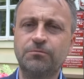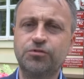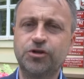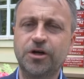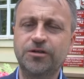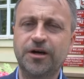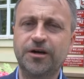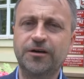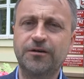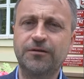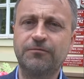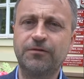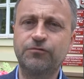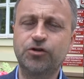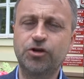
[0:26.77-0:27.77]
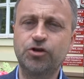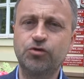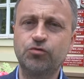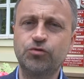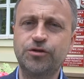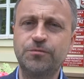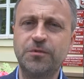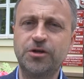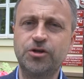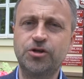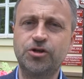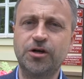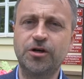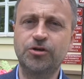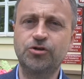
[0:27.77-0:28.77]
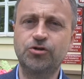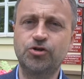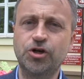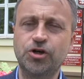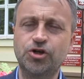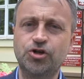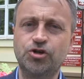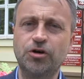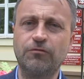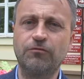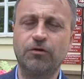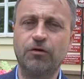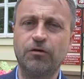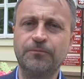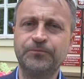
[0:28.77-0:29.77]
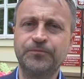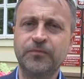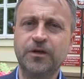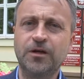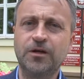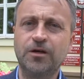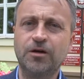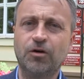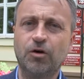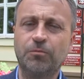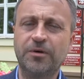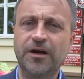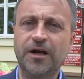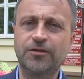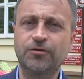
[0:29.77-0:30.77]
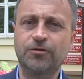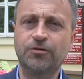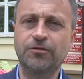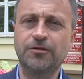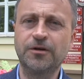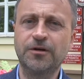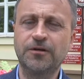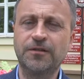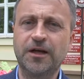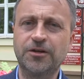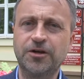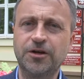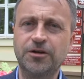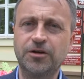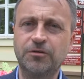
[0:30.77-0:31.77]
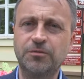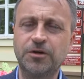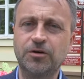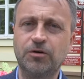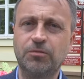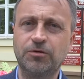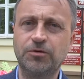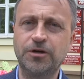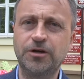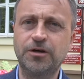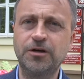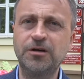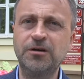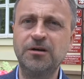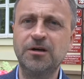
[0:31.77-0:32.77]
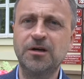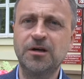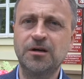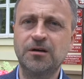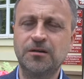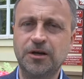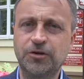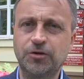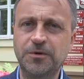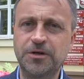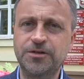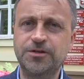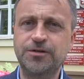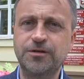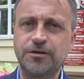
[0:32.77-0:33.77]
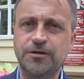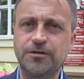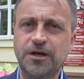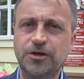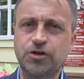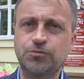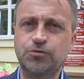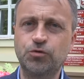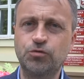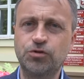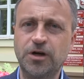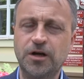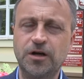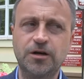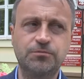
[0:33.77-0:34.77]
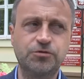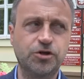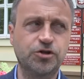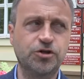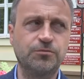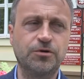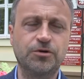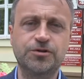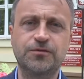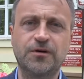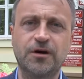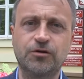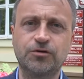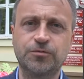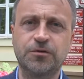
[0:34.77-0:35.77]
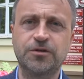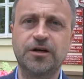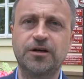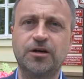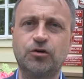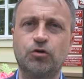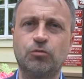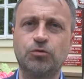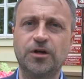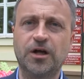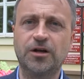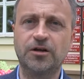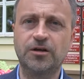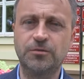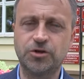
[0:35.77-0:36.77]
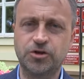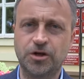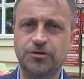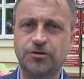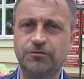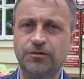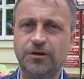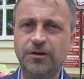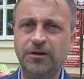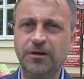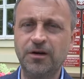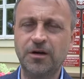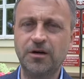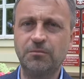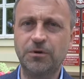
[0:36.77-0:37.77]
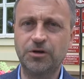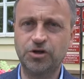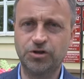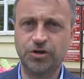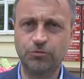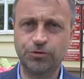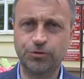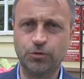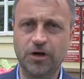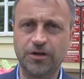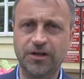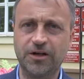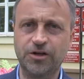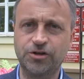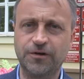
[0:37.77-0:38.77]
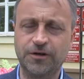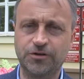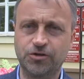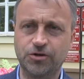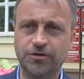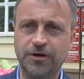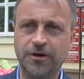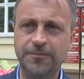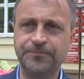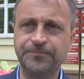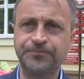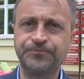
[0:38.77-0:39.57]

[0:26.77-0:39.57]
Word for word: przetarg, we wrześniu zmieni się częściowo Y, operator na terenie gminy Oborniki, natomiast y, także przy udziale Przedsiębiorstwa Gospodarki Komunalnej i Mieszkaniowej będzie ta usługa dalej świadczona.